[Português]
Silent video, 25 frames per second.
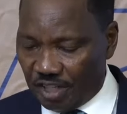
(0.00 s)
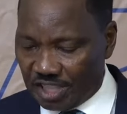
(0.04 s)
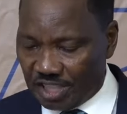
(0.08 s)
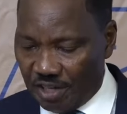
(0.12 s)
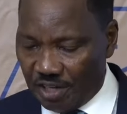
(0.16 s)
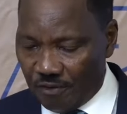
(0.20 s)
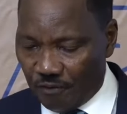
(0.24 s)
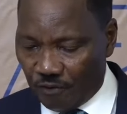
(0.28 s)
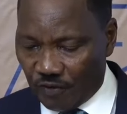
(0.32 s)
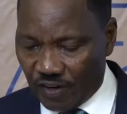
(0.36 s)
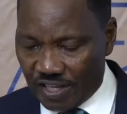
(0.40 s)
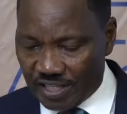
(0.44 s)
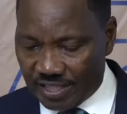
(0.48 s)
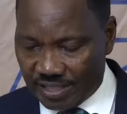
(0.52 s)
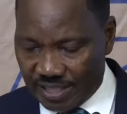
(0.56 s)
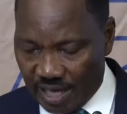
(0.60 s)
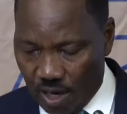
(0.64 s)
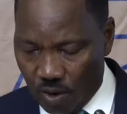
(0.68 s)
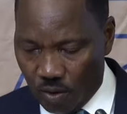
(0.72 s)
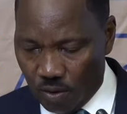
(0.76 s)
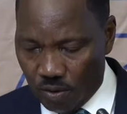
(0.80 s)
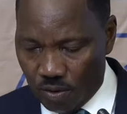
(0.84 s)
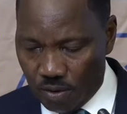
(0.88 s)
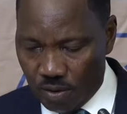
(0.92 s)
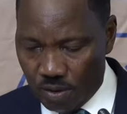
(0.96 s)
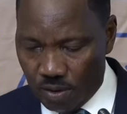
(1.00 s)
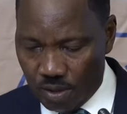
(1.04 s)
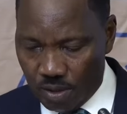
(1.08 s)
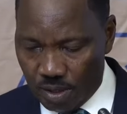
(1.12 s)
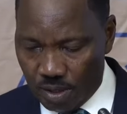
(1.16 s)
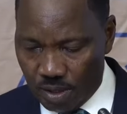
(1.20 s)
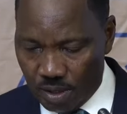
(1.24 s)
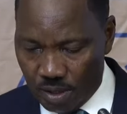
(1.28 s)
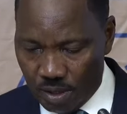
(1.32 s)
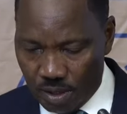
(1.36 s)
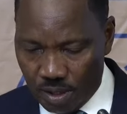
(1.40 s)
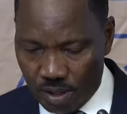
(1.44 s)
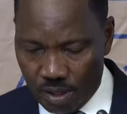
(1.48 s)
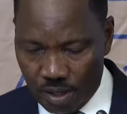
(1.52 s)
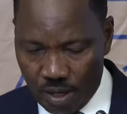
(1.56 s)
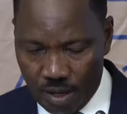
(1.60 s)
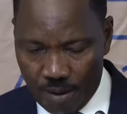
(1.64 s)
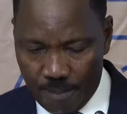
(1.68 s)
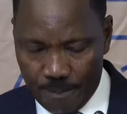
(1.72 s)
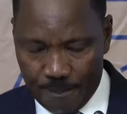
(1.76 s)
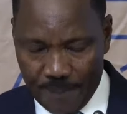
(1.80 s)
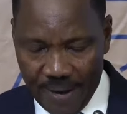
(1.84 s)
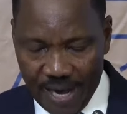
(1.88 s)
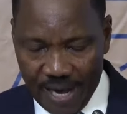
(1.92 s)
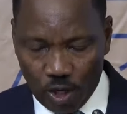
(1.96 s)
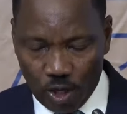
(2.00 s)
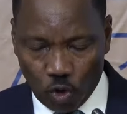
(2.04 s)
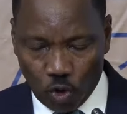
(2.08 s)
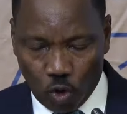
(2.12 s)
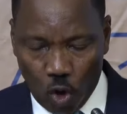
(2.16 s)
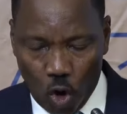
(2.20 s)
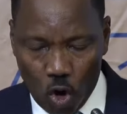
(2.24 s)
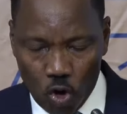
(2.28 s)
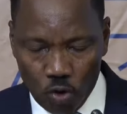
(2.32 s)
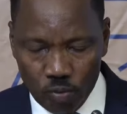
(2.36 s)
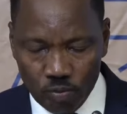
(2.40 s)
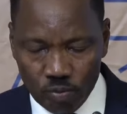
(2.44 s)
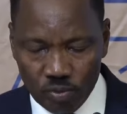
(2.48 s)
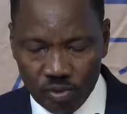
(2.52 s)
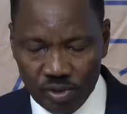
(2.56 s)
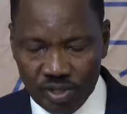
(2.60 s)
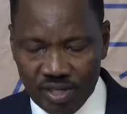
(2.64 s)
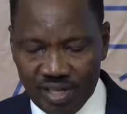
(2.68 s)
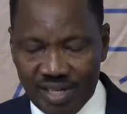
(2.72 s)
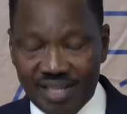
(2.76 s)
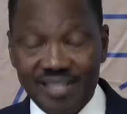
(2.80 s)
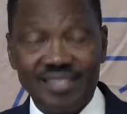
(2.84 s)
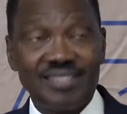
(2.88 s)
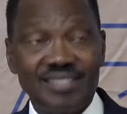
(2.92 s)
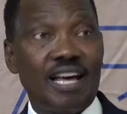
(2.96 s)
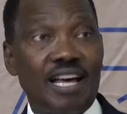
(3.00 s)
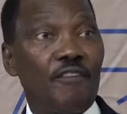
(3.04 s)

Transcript: de inflação, bem como da